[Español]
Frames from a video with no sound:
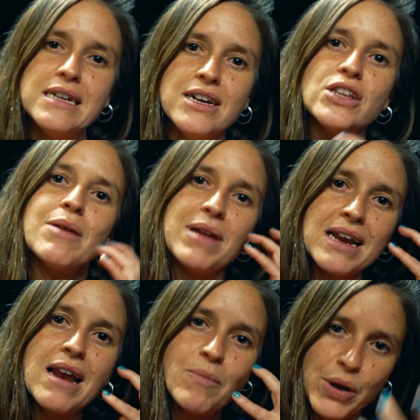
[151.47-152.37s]
sino también
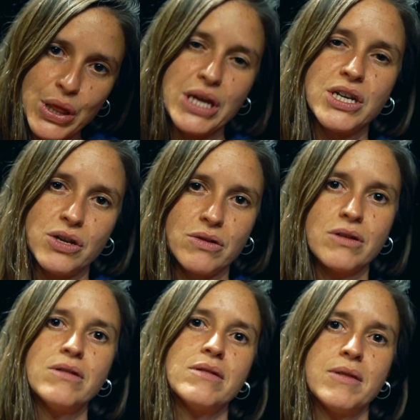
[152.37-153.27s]
en el proceso
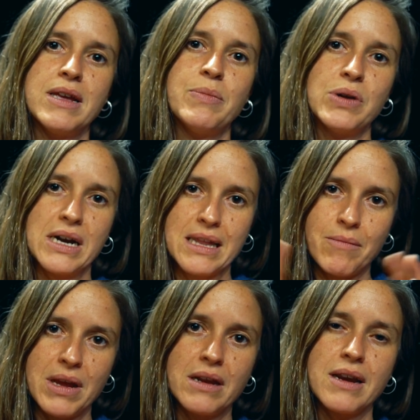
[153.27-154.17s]
y poner
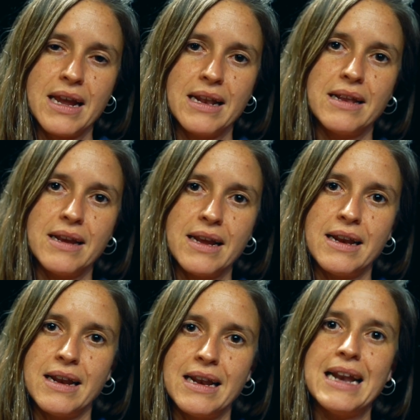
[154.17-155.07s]
también
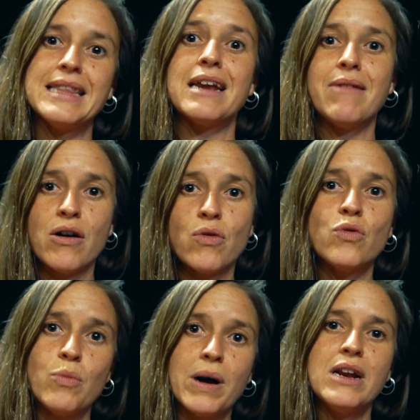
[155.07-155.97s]
el trabajo
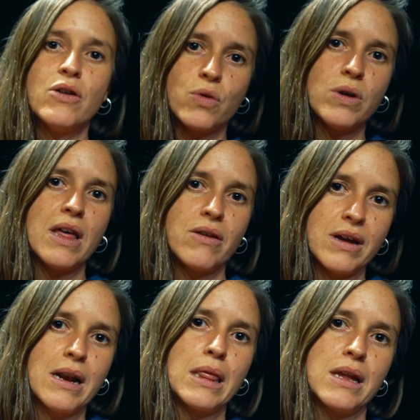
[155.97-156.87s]
grupal y los cuidados
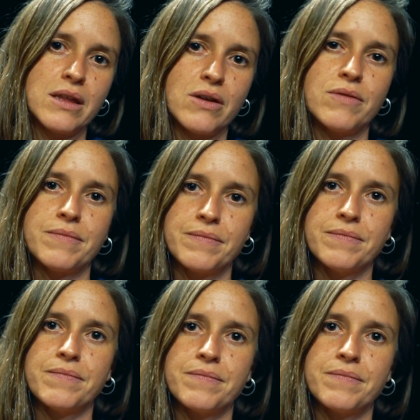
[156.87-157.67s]
en el centro.